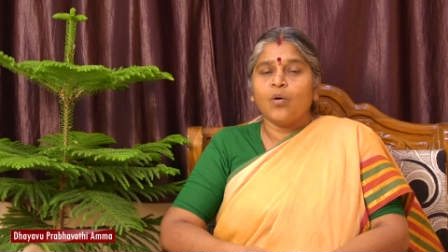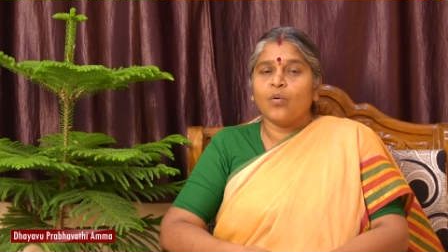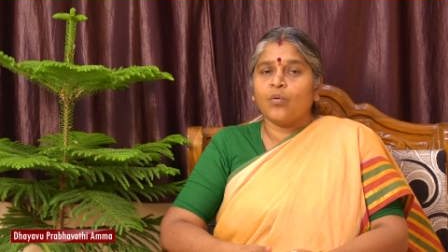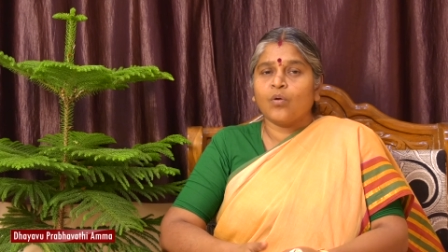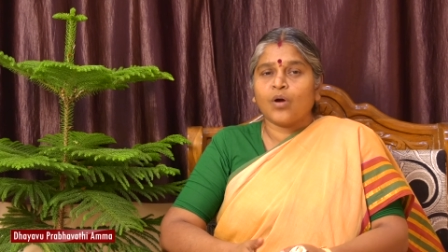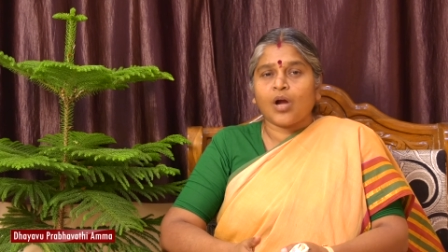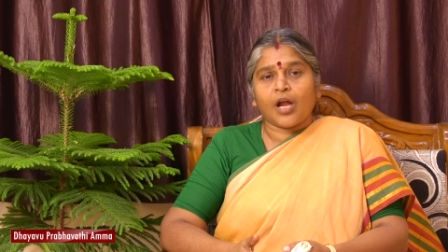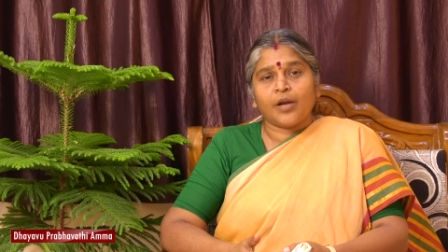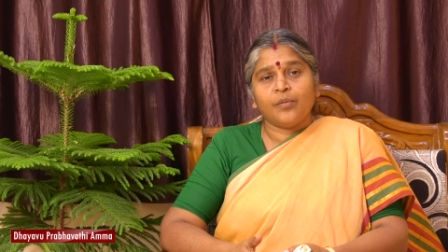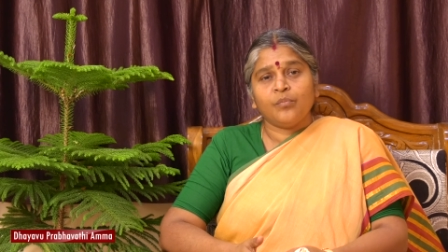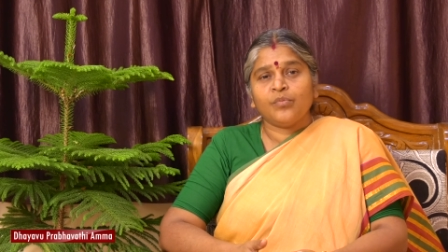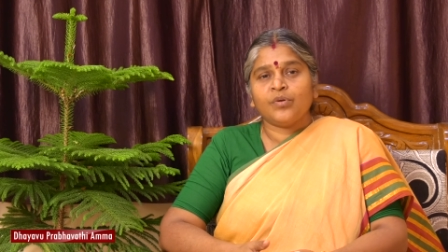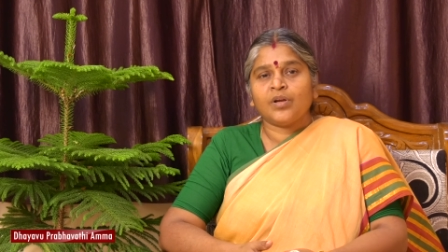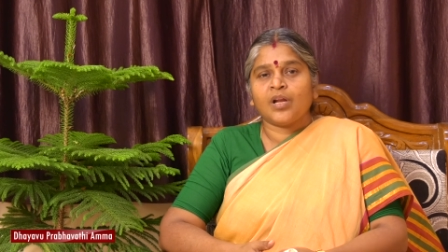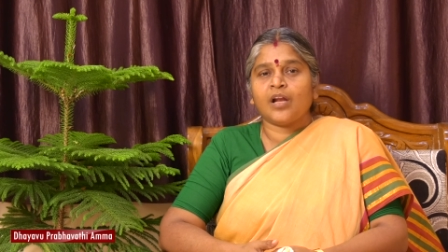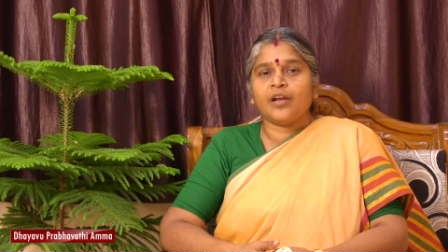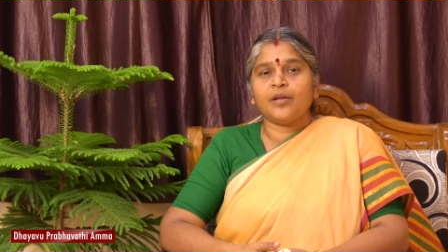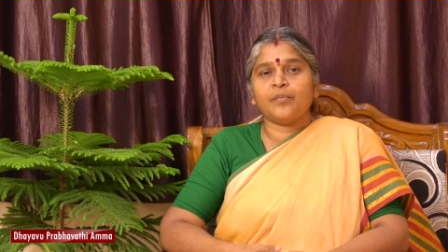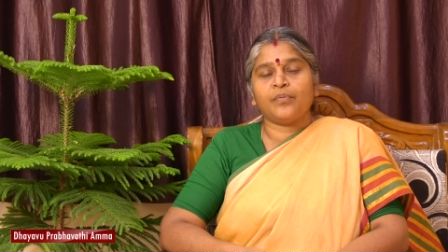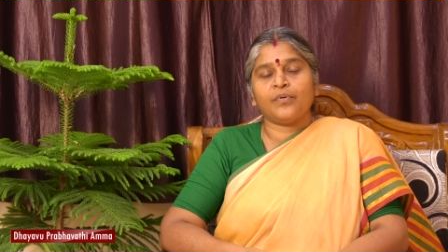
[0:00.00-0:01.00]
உன் கண்
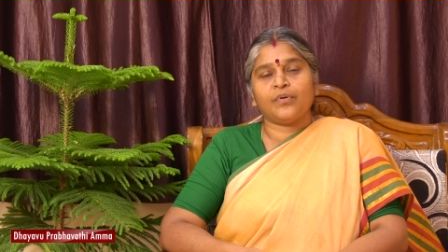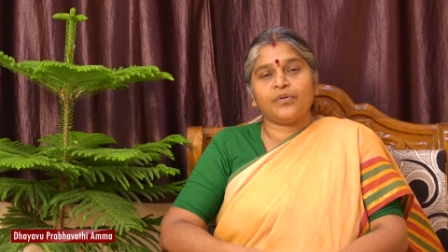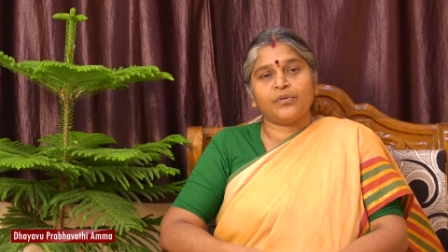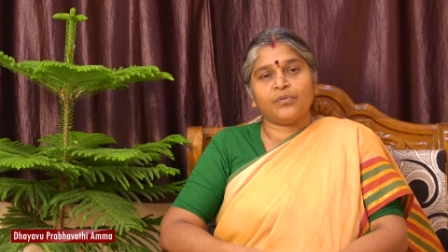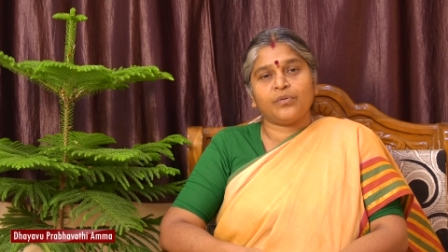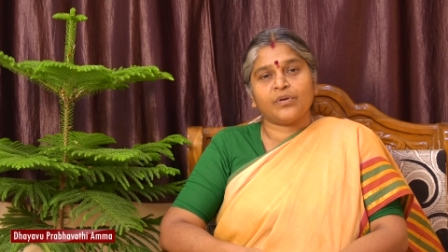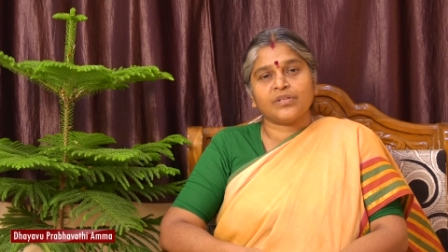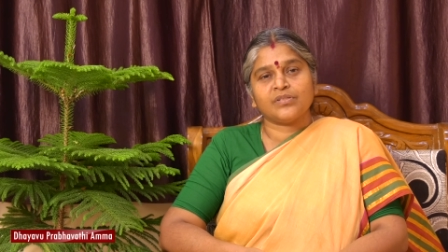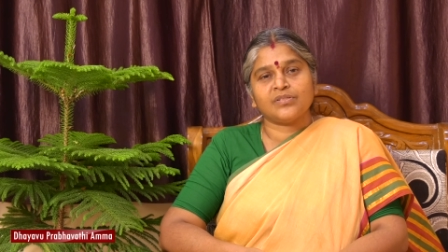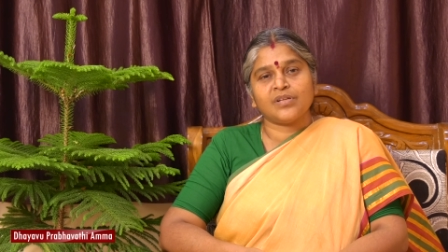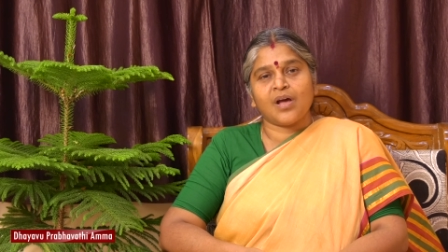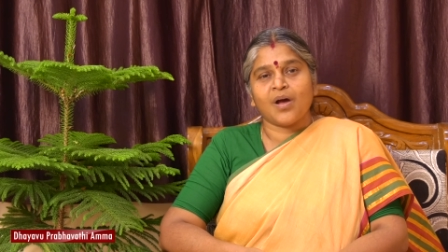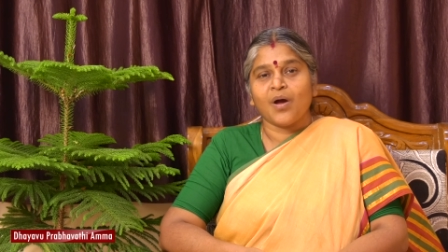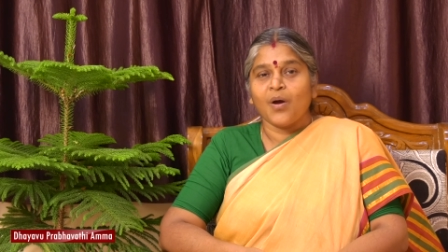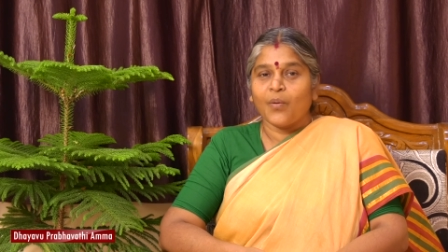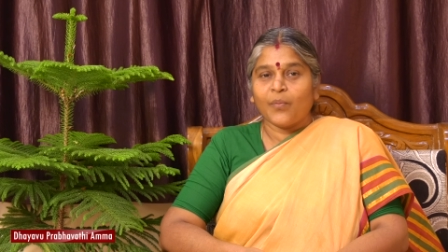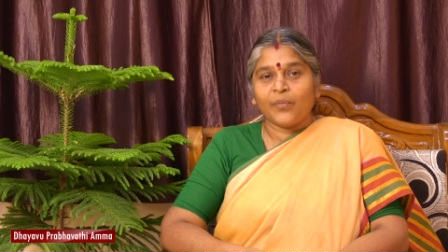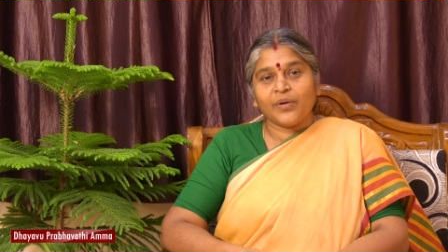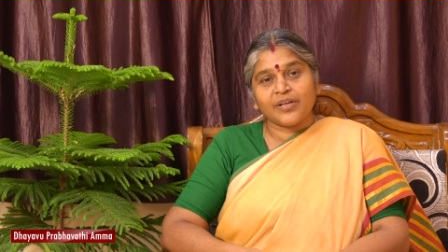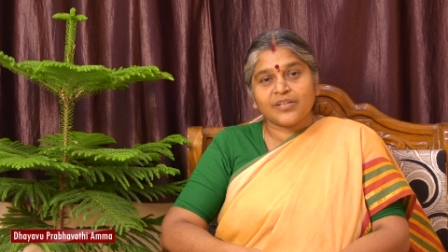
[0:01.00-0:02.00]
முன்னாடி போட்டு உடைச்சா
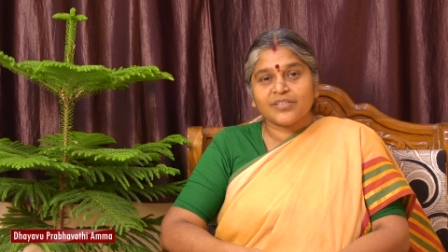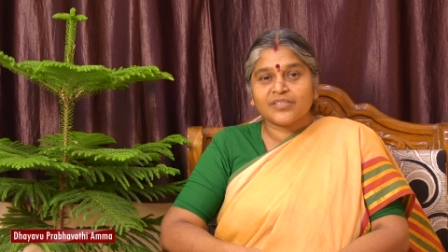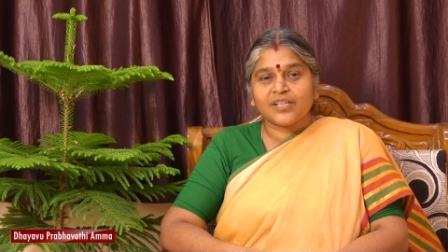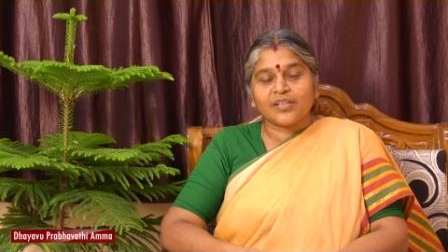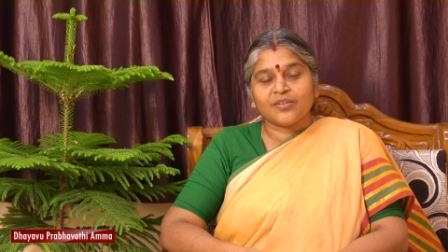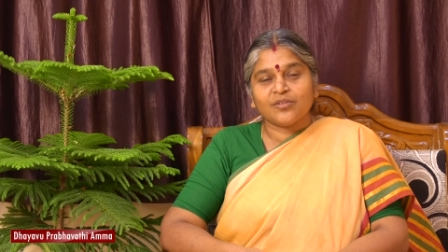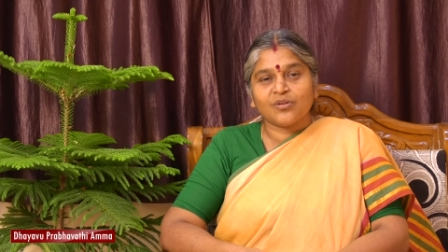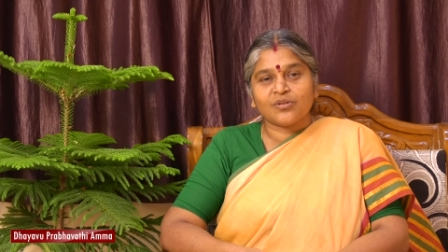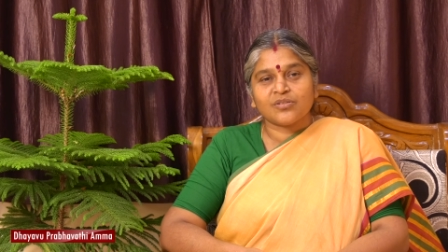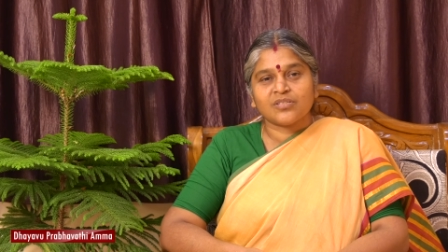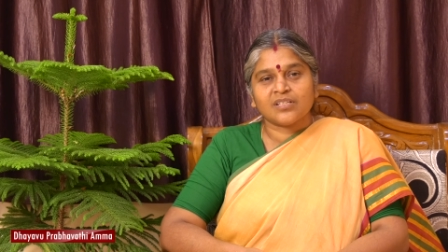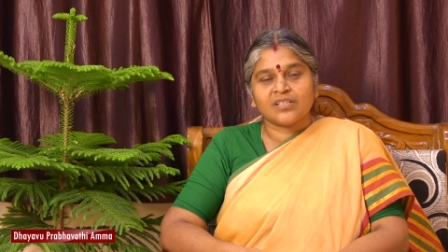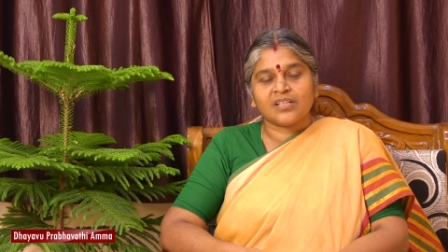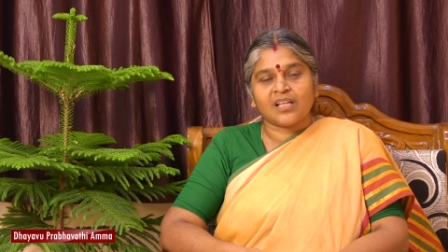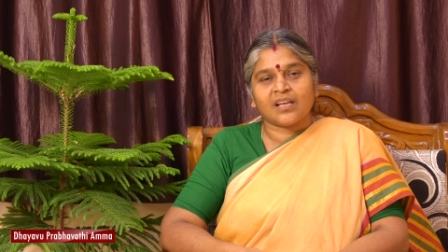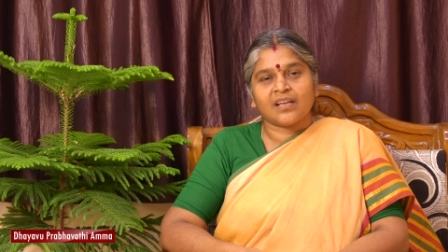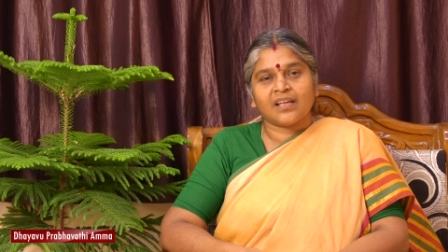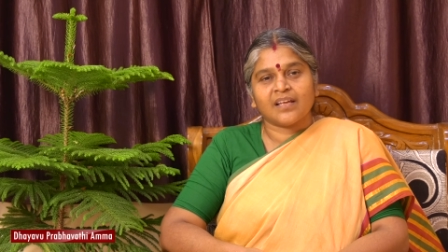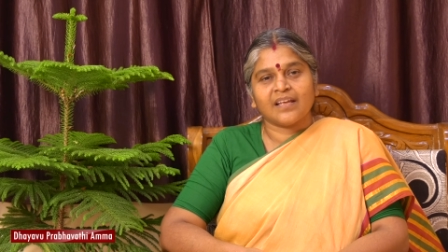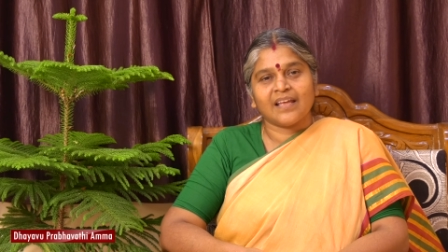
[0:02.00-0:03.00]
உனக்கு சந்தோஷம்
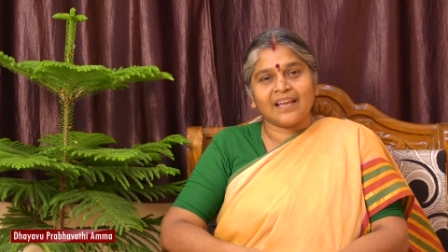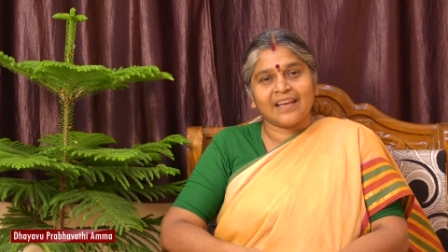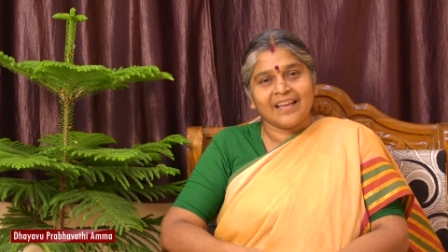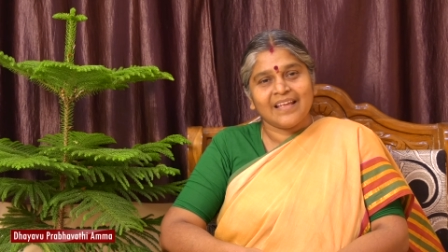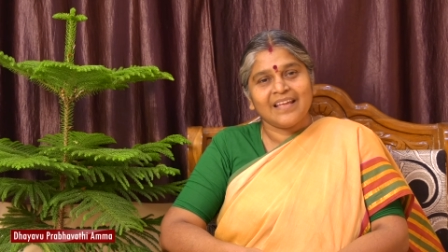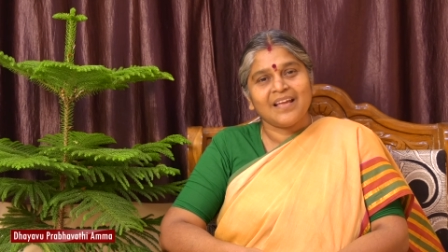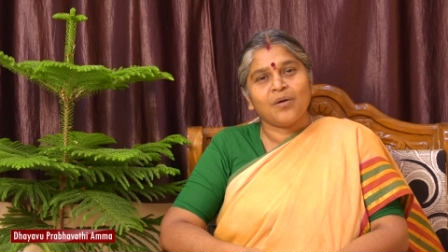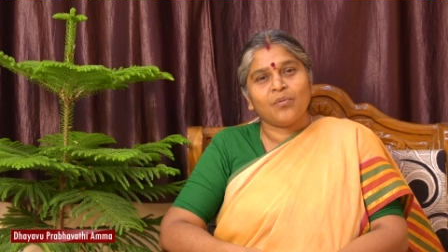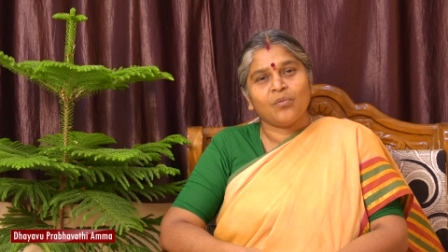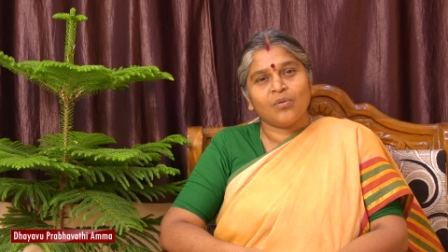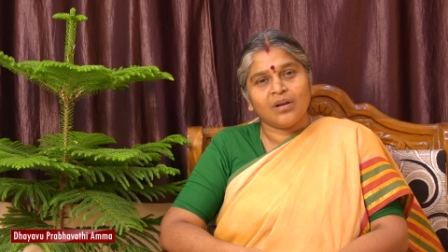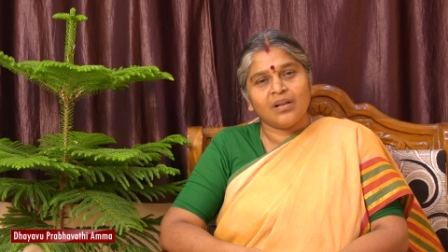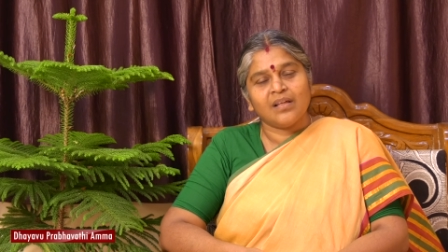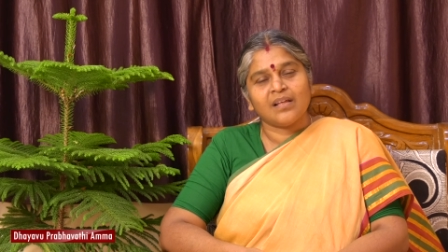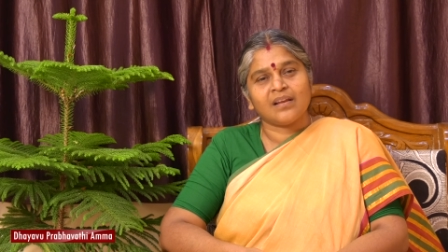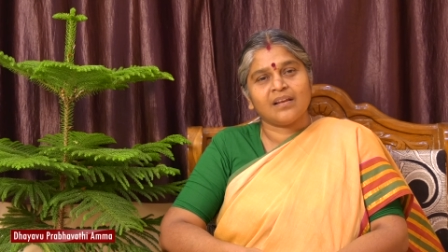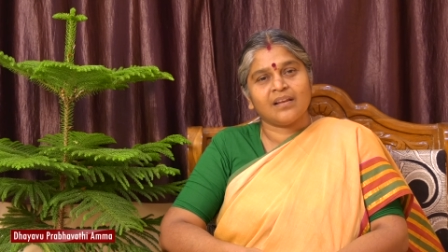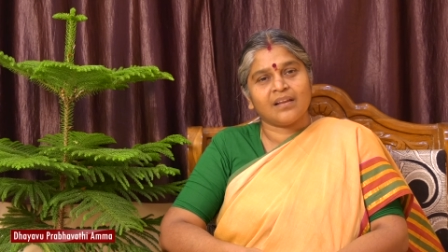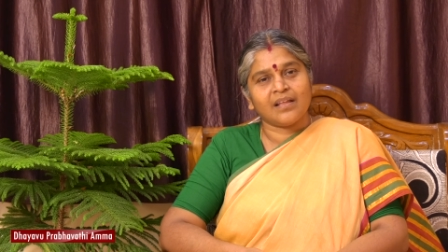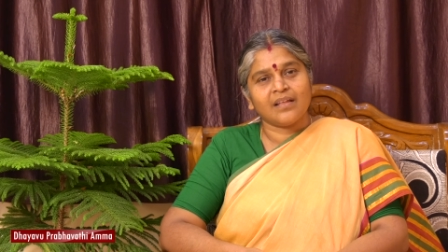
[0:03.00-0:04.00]
தானே என்னையா
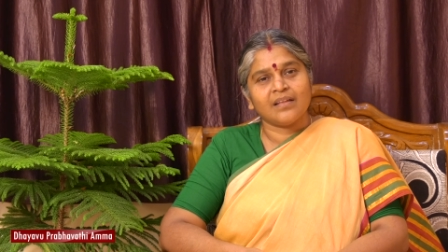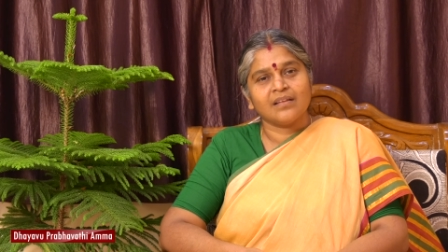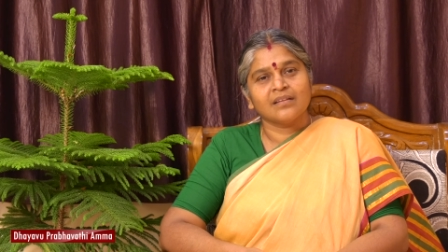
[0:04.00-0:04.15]
உளர்ற